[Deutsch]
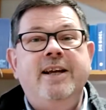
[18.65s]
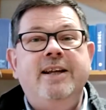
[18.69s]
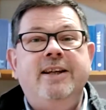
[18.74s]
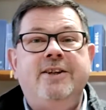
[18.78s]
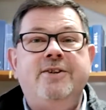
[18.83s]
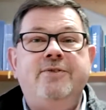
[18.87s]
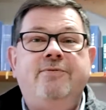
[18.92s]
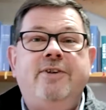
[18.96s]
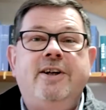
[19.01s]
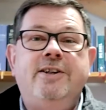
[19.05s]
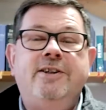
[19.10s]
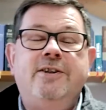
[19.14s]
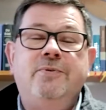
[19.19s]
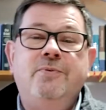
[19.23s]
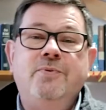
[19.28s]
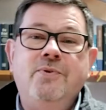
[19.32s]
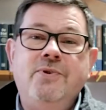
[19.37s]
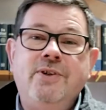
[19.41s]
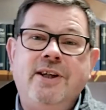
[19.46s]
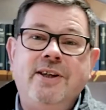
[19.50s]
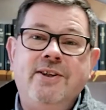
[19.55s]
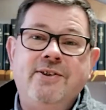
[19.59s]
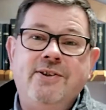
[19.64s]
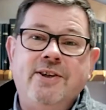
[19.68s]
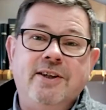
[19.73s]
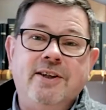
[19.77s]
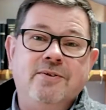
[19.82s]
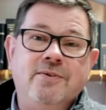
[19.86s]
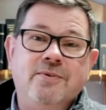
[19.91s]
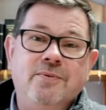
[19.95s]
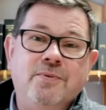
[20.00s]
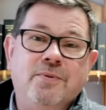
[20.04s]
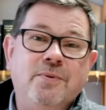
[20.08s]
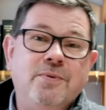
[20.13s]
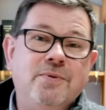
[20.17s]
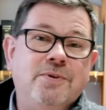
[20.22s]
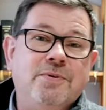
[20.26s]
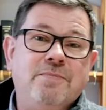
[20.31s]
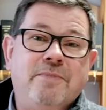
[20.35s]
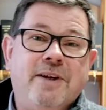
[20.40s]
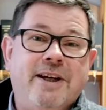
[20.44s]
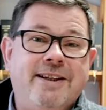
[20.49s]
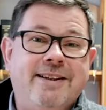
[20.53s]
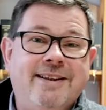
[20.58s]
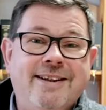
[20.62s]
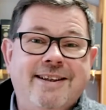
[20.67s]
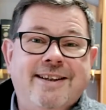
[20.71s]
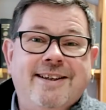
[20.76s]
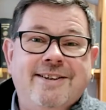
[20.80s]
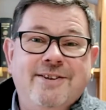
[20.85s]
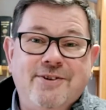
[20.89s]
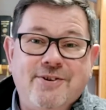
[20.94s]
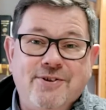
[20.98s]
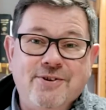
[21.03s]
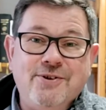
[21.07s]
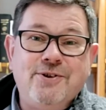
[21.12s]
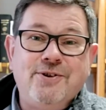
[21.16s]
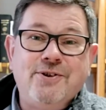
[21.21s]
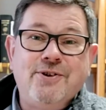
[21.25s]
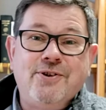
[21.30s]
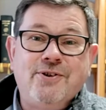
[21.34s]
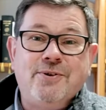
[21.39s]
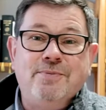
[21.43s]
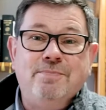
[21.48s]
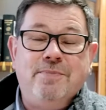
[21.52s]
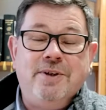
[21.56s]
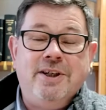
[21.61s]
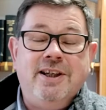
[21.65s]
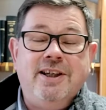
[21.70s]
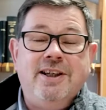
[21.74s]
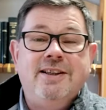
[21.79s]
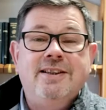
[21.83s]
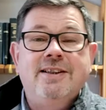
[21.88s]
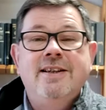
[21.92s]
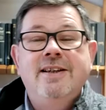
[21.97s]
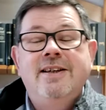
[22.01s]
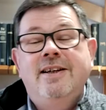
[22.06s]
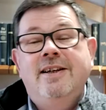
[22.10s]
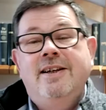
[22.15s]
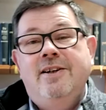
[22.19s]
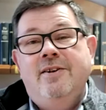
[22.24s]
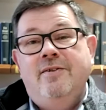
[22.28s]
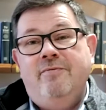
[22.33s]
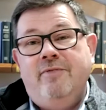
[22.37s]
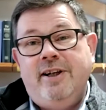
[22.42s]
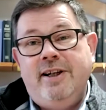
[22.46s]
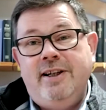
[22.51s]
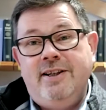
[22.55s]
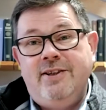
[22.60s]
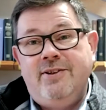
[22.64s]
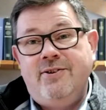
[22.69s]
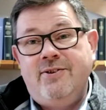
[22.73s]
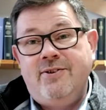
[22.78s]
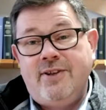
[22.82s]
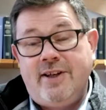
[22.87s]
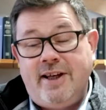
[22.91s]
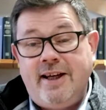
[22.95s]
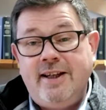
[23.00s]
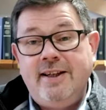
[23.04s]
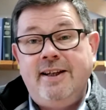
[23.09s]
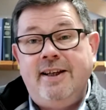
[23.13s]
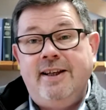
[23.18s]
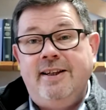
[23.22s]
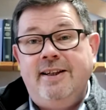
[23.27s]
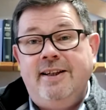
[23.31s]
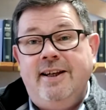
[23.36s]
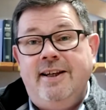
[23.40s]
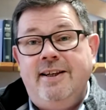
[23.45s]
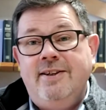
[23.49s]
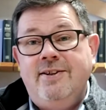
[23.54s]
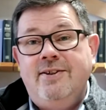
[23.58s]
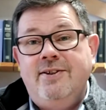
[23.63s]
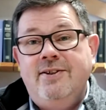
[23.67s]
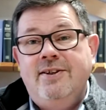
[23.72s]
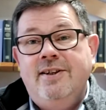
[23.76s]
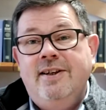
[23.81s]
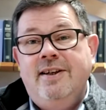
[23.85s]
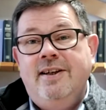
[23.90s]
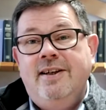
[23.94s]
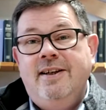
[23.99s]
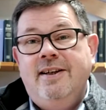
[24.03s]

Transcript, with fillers: Das Vater unser ist ein ungemein realistisches Gebet, weil es anerkennt,